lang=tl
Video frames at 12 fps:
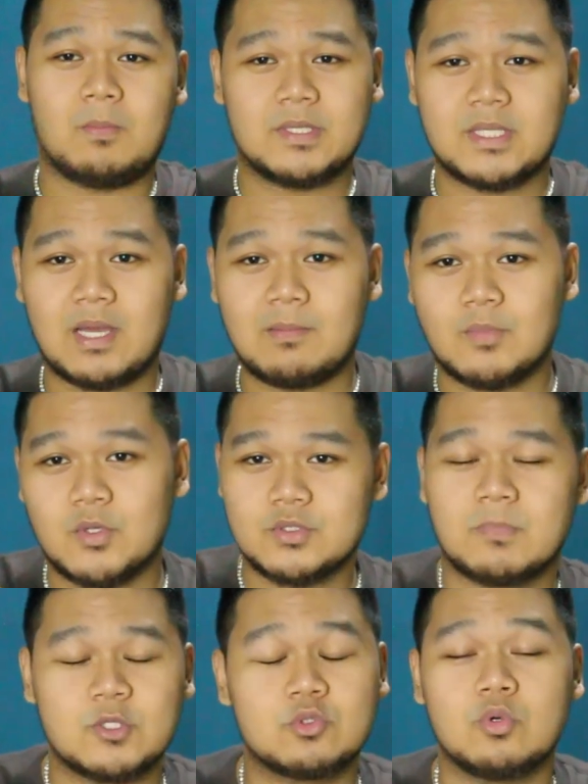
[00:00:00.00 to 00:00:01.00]
madamot.
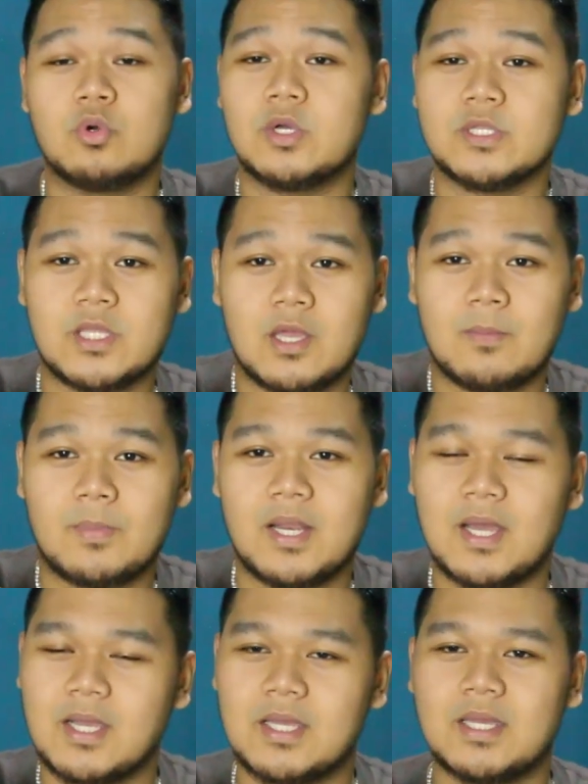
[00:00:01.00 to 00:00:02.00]
Magtulungan tayo
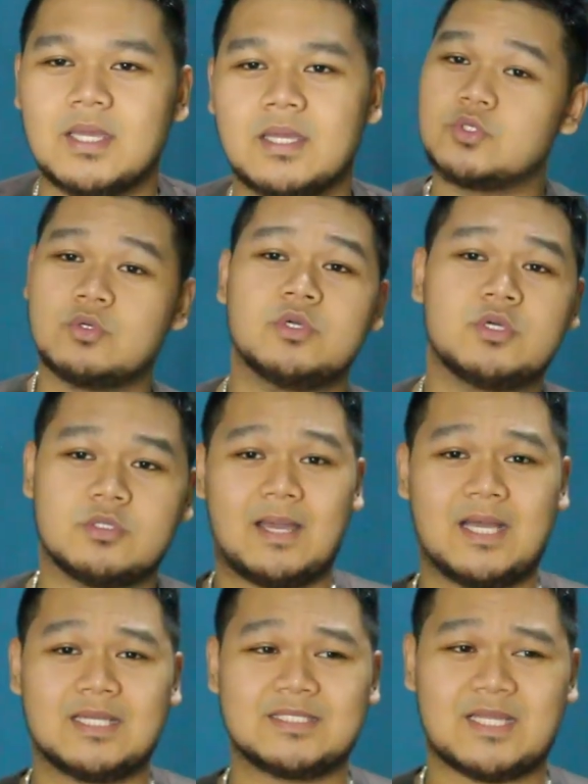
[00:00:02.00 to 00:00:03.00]
palagi. So, yun.
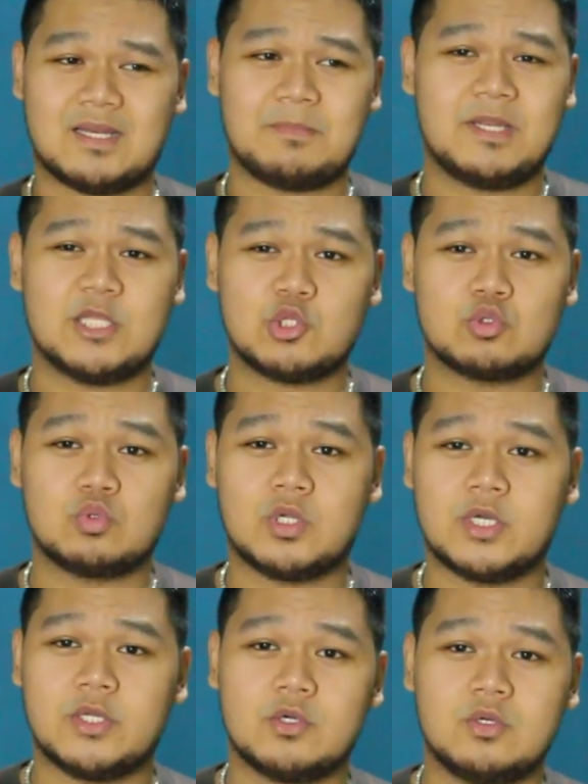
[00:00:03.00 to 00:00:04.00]
Uh, sana may
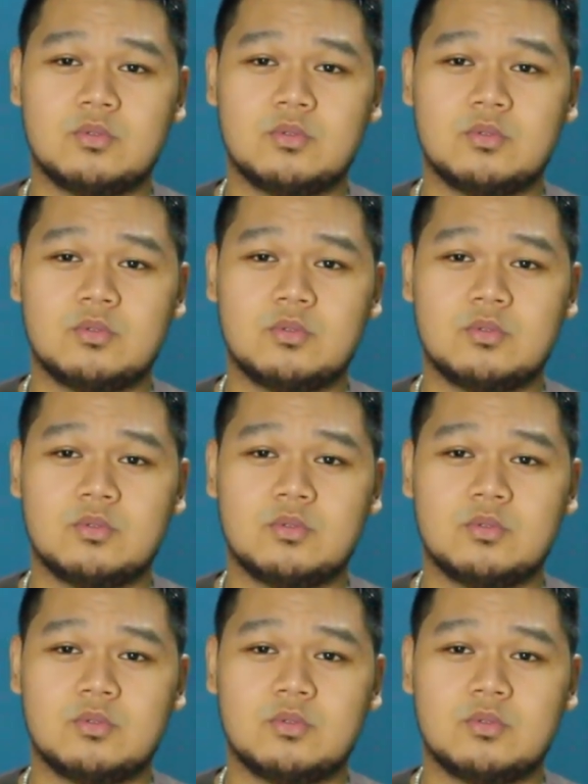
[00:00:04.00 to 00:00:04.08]
natutunan kayo.